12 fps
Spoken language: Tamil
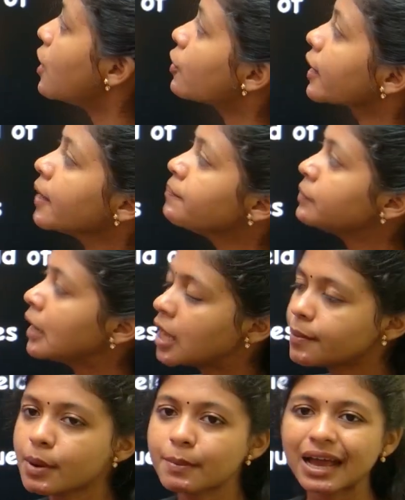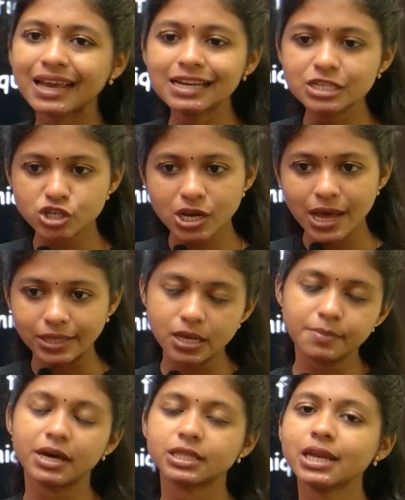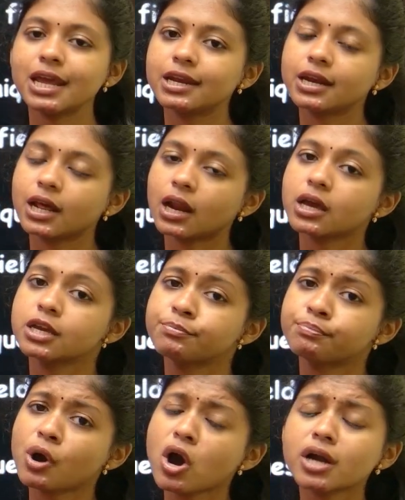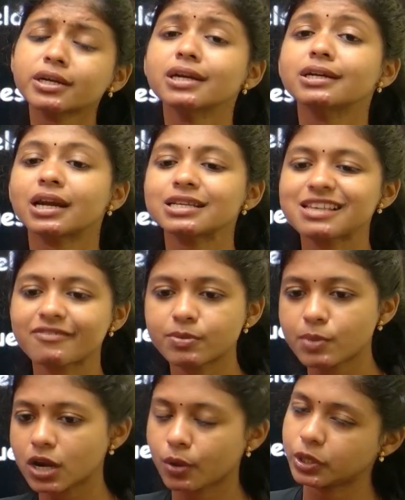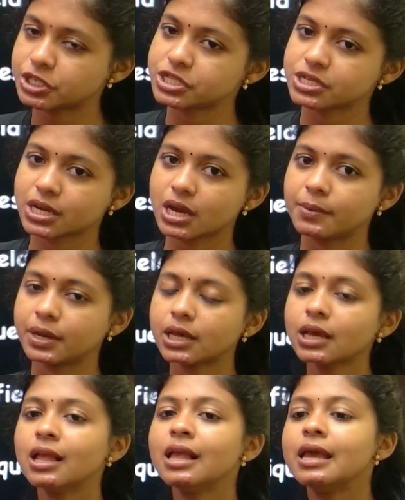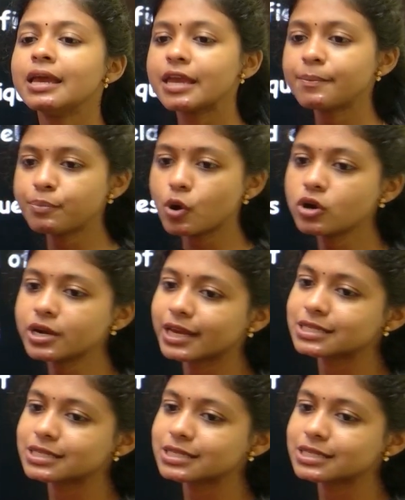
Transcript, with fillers: ஓகே இப்போ பயாலஜியில் அதே மாதிரி என்னென்னலாம் இம்பார்ட்டண்ட்டான செவன் மார்க் கொஷின்ஸ் இருக்குது அப்படின்னு இப்போ நீங்கள்